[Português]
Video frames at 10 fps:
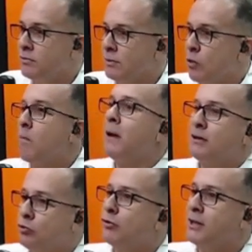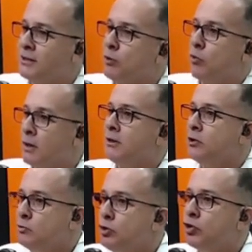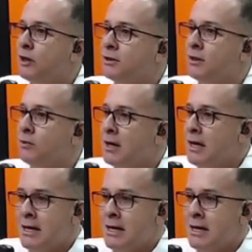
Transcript: tá completando o terceiro ano da administração.